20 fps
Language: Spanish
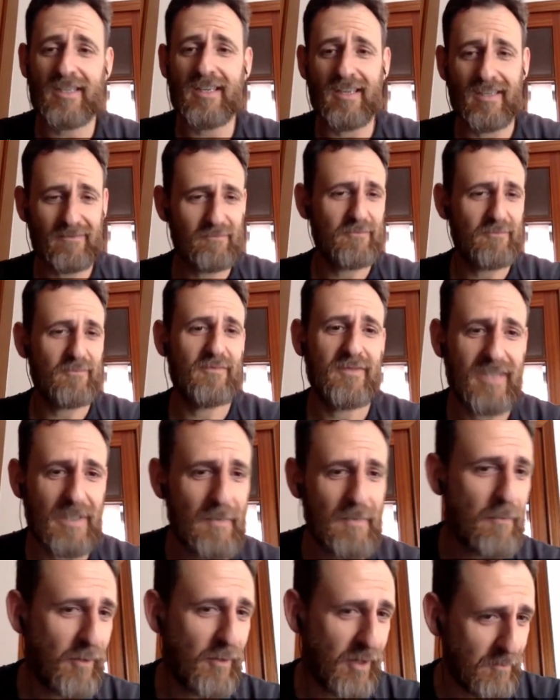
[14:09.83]
eh,
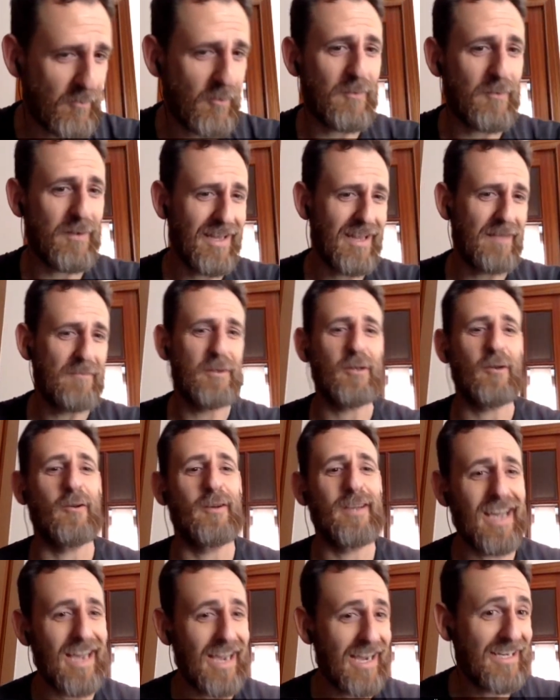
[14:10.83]
temas, por ejemplo, como las
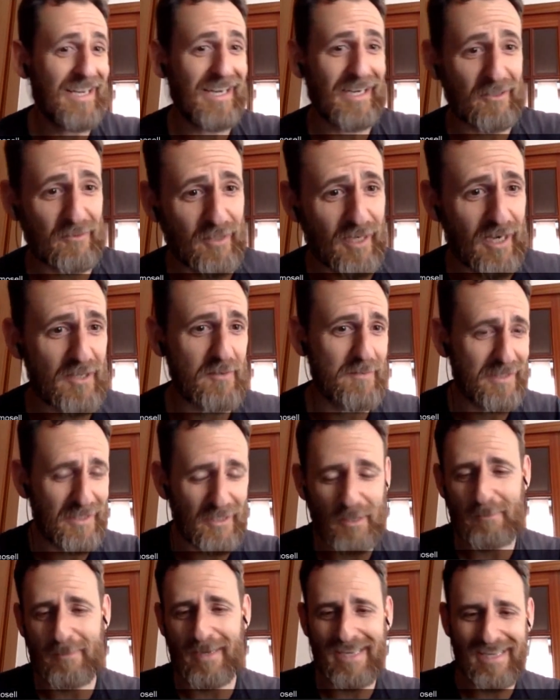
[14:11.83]
metodologías ágiles, que estoy ahora yo
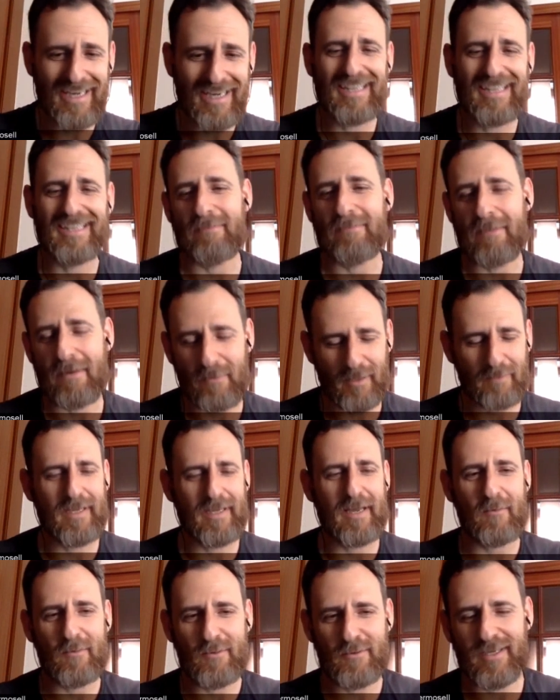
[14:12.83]
metiéndome ahí en el tema porque me
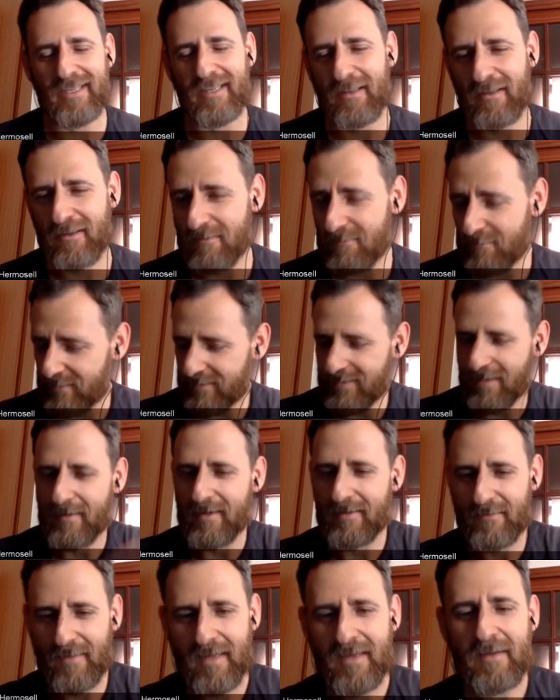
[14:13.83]
da mucha atención, pues
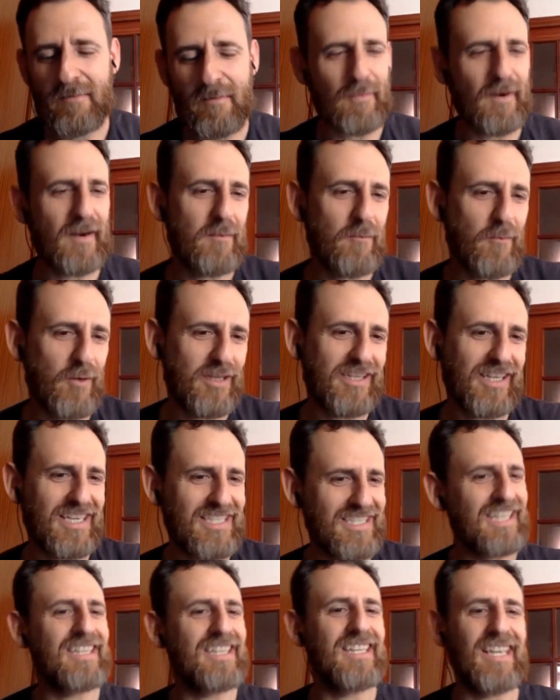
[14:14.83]
también me parece muy
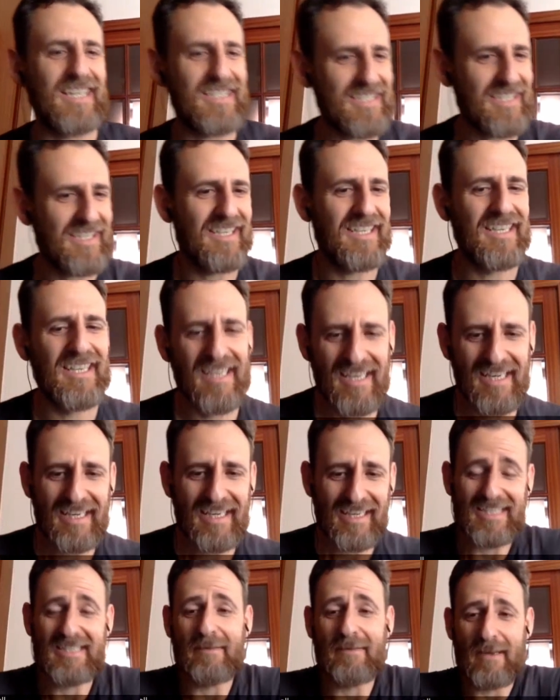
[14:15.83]
interesante que se,
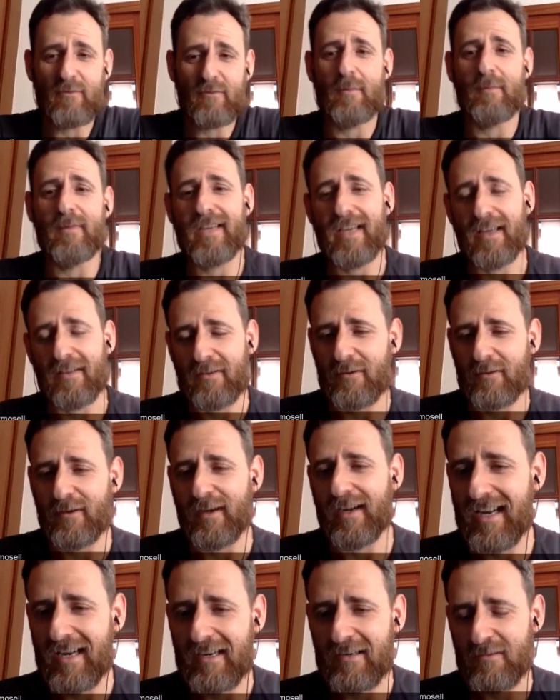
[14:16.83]
que se vea su aplicación
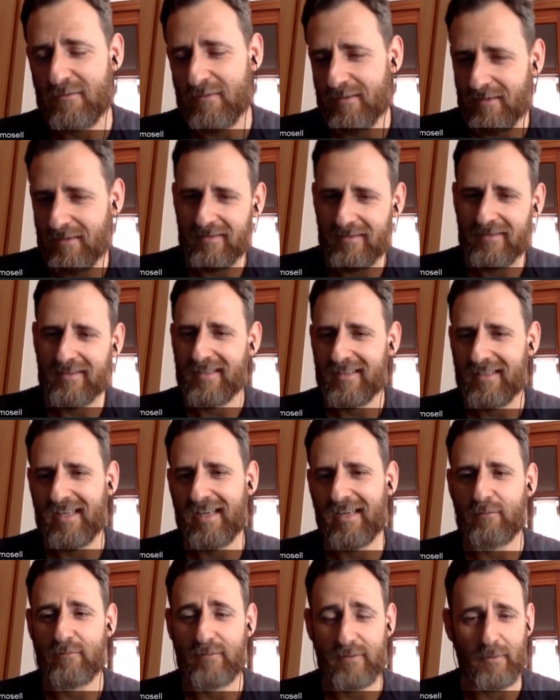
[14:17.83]
real, ¿no?
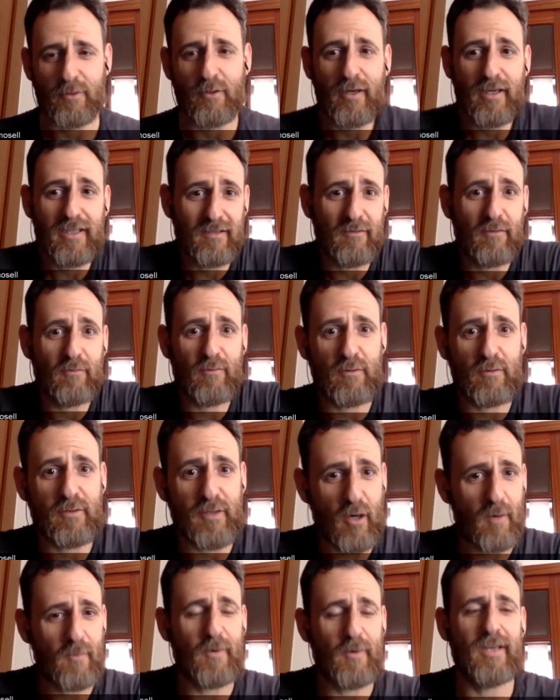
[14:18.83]
Eh, sobre todo que tenga un
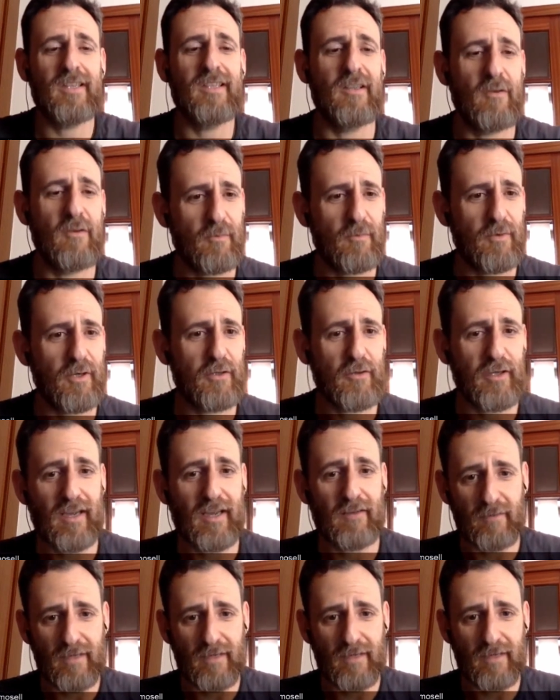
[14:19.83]
resultado como este, ¿no? Un proyecto que
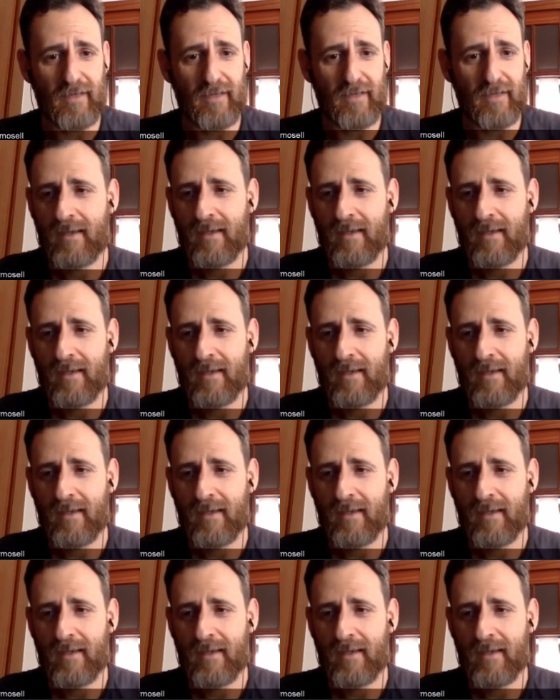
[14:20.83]
al final,